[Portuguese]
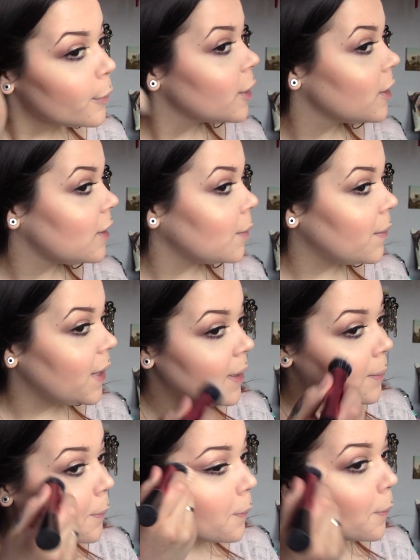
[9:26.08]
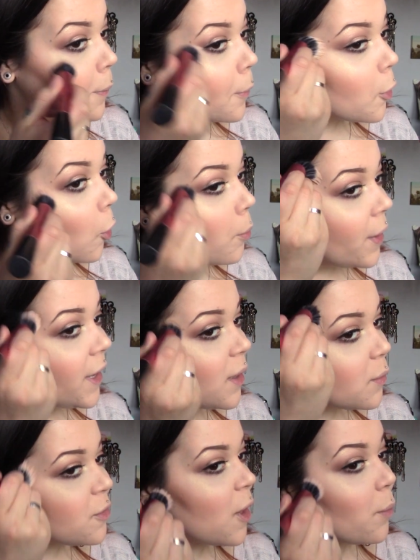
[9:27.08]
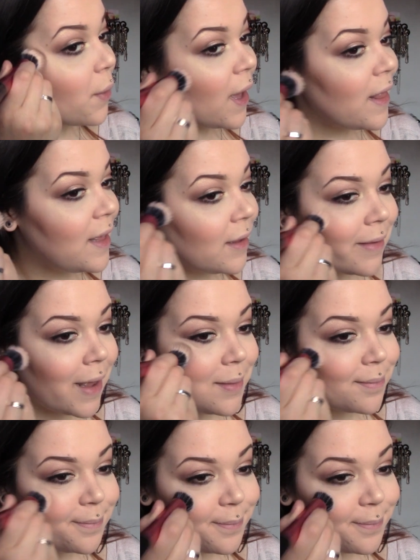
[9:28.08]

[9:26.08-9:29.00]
Que também convém abusar um bocadinho, não é?